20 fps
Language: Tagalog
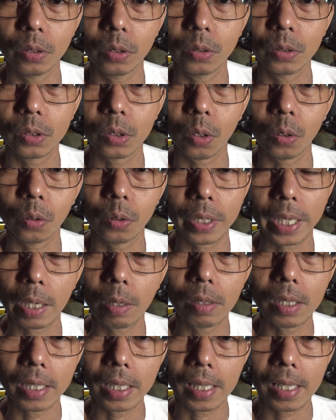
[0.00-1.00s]
yon. So
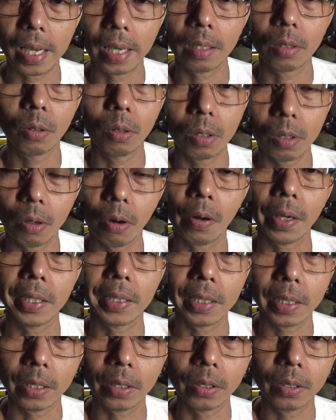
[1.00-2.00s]
regular glycol,
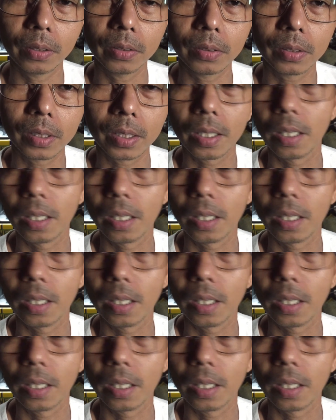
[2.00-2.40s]
okay na yon.